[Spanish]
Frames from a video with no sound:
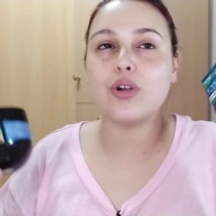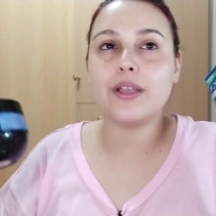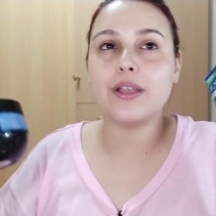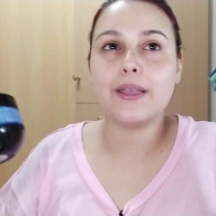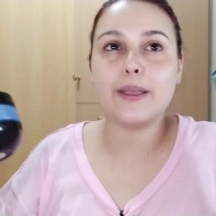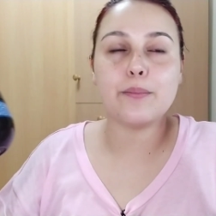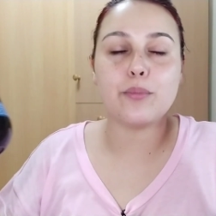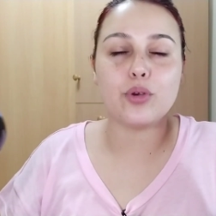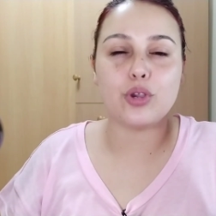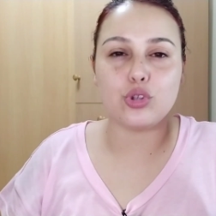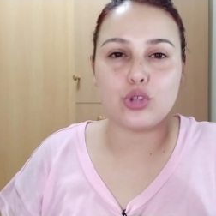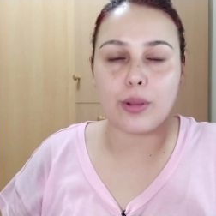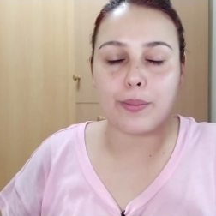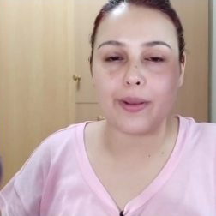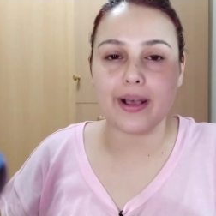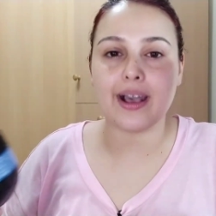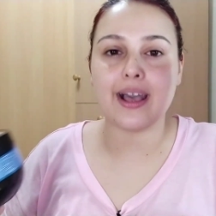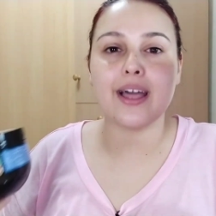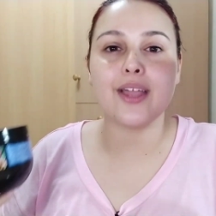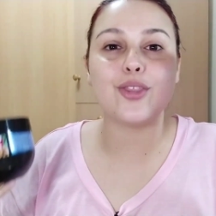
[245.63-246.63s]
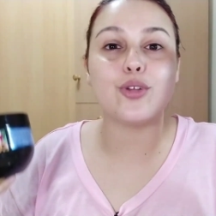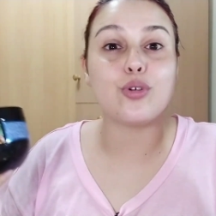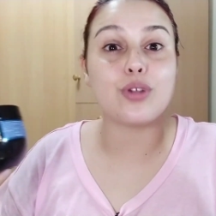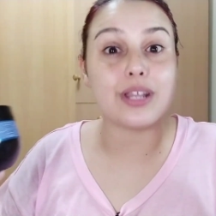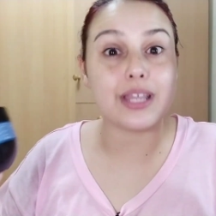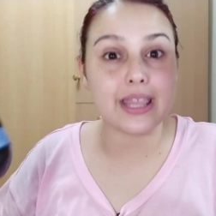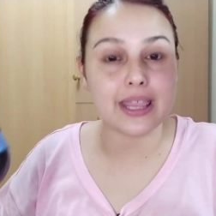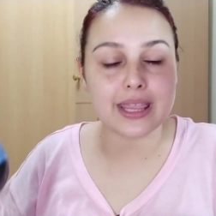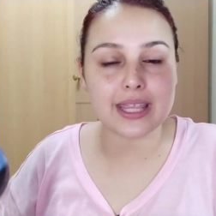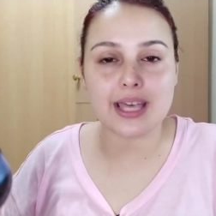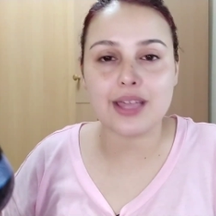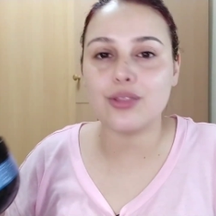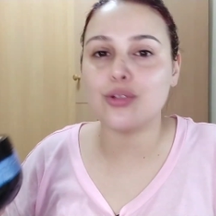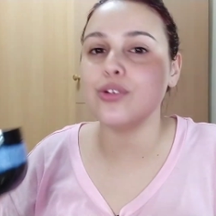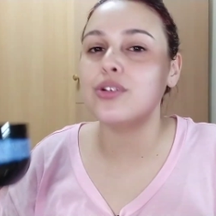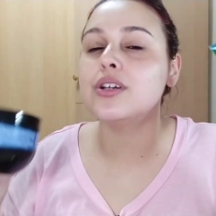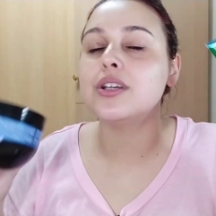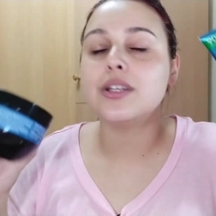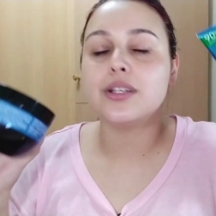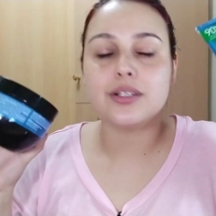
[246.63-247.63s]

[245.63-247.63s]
eh, un poquito apagado, rizado,